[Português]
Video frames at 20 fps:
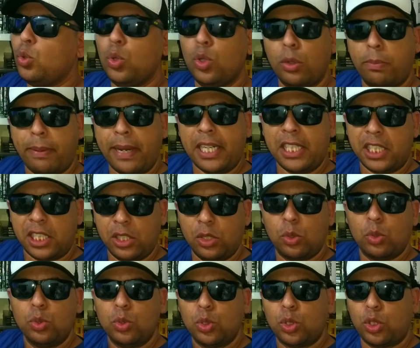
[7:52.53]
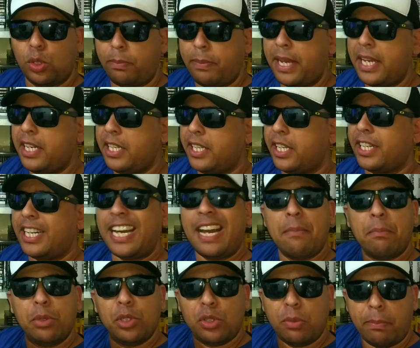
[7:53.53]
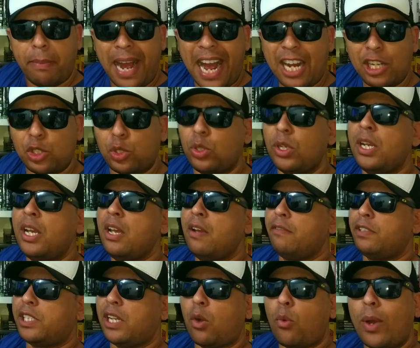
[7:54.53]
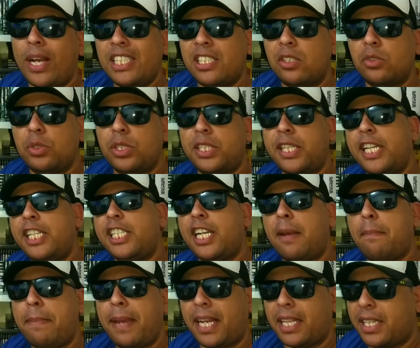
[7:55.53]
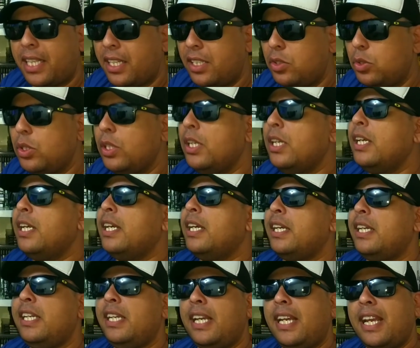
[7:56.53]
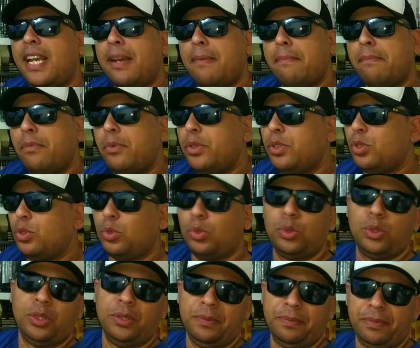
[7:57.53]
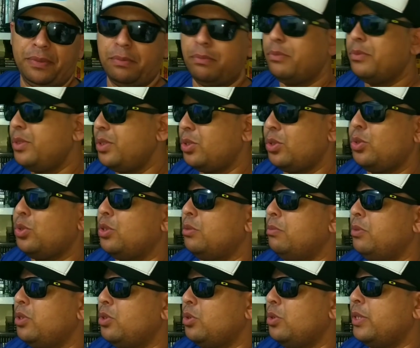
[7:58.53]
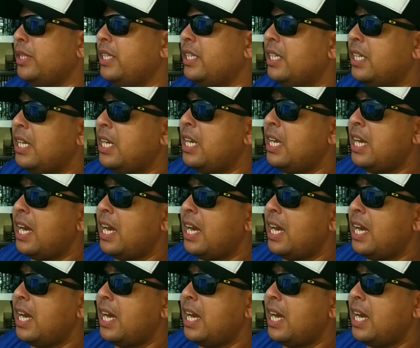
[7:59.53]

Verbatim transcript: duro, parecido com o do Super Nintendo. Ele é muito baixo, você quase não sente ele apertando e é muito duro, muito duro, muito ruim.